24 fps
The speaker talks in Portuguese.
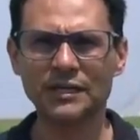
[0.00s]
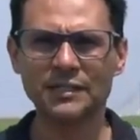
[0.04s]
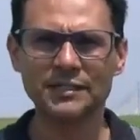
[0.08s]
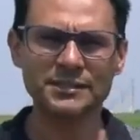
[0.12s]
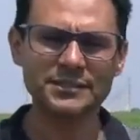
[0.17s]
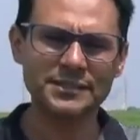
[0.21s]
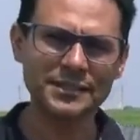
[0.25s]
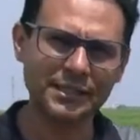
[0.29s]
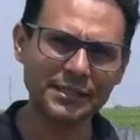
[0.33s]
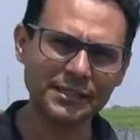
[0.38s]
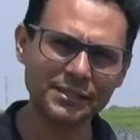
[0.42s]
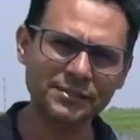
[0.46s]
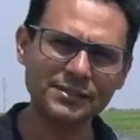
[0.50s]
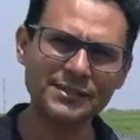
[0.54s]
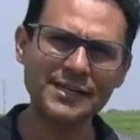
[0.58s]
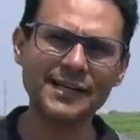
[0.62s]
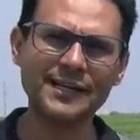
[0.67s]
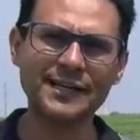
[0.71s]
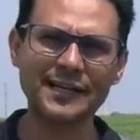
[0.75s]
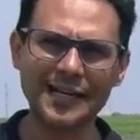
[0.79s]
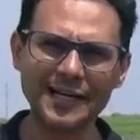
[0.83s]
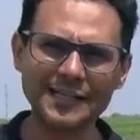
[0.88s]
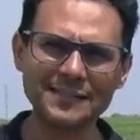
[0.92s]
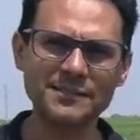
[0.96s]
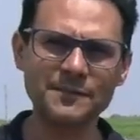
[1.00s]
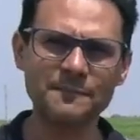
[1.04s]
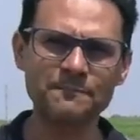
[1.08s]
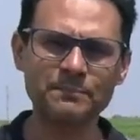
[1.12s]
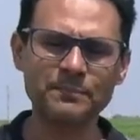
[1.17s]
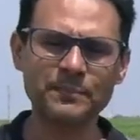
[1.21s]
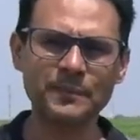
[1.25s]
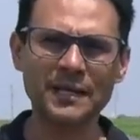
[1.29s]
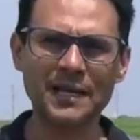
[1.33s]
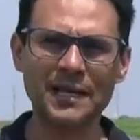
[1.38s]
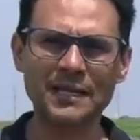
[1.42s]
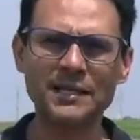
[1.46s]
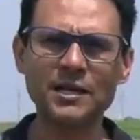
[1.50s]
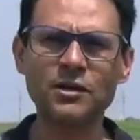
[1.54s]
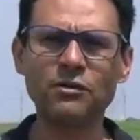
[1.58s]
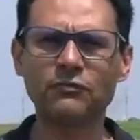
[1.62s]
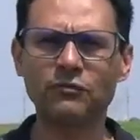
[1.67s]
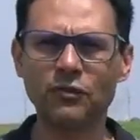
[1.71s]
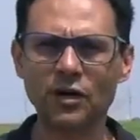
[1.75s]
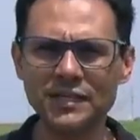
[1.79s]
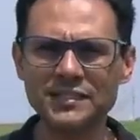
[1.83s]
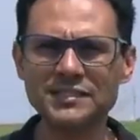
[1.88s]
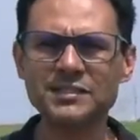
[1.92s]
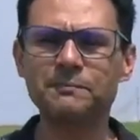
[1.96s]
Chegando na casa, deu
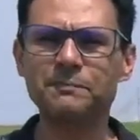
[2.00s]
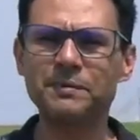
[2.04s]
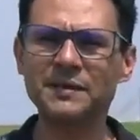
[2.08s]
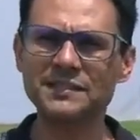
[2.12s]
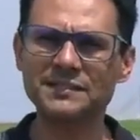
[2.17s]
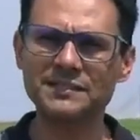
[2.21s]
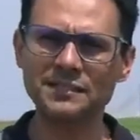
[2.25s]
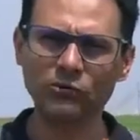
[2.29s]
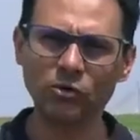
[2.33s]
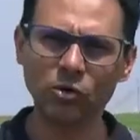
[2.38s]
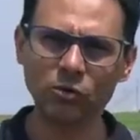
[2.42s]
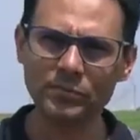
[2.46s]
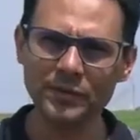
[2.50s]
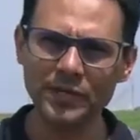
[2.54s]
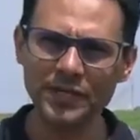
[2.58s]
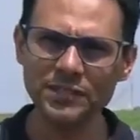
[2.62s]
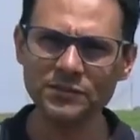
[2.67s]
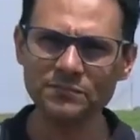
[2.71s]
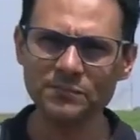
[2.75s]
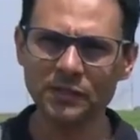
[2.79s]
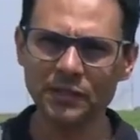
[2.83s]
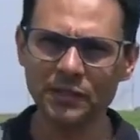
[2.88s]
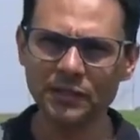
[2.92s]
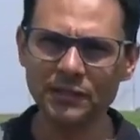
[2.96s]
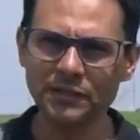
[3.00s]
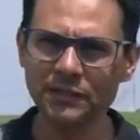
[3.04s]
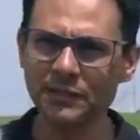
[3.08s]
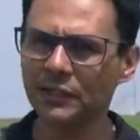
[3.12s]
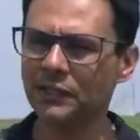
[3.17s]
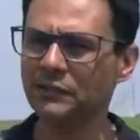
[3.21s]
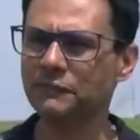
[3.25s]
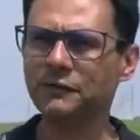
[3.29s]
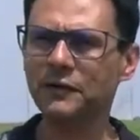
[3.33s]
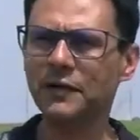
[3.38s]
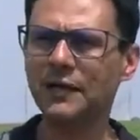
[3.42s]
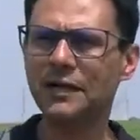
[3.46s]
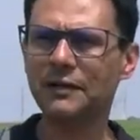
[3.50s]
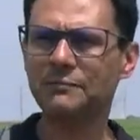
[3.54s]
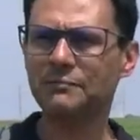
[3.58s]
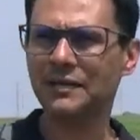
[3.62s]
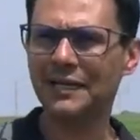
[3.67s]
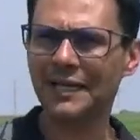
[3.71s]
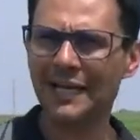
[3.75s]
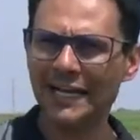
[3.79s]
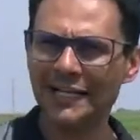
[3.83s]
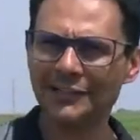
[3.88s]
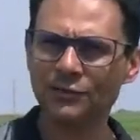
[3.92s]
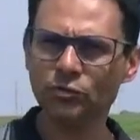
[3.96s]
voz de prisão ao mesmo ele foi
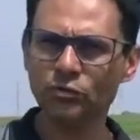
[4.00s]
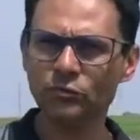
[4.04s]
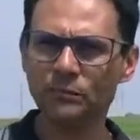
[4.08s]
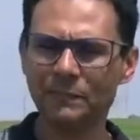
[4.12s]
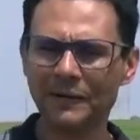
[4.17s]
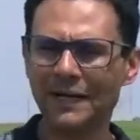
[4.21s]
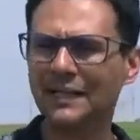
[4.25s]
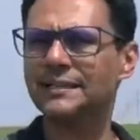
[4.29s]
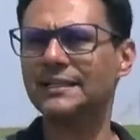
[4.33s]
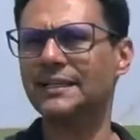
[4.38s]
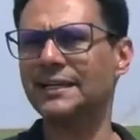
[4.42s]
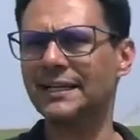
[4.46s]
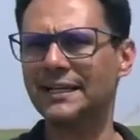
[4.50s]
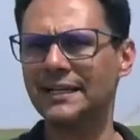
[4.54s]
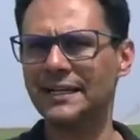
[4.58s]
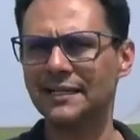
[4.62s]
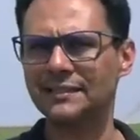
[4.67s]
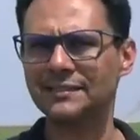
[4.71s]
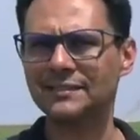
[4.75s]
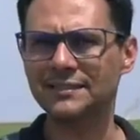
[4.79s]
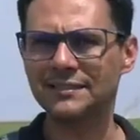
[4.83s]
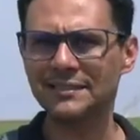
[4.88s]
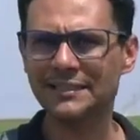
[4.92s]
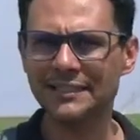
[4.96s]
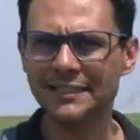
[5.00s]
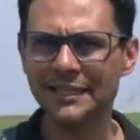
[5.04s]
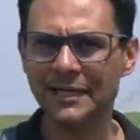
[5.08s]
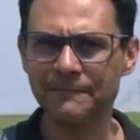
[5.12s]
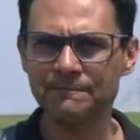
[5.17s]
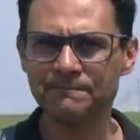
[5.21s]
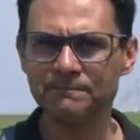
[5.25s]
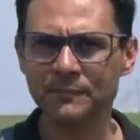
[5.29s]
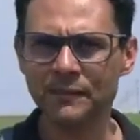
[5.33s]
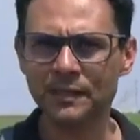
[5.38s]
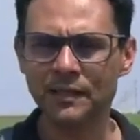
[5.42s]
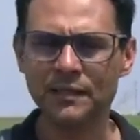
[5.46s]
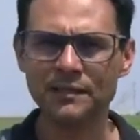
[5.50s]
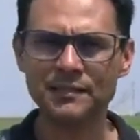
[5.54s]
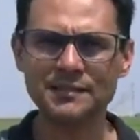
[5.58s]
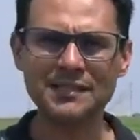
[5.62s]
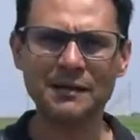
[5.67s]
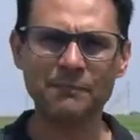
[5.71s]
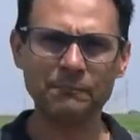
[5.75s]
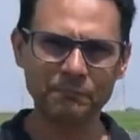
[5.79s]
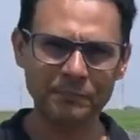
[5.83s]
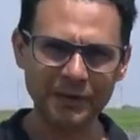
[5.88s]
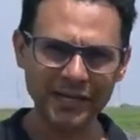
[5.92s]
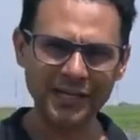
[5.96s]
encaminhado para a delegacia,
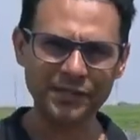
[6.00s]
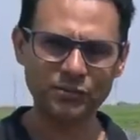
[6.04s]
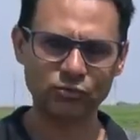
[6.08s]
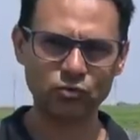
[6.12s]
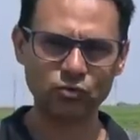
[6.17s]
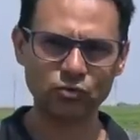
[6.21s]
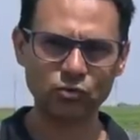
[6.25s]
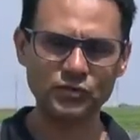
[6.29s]
está preso.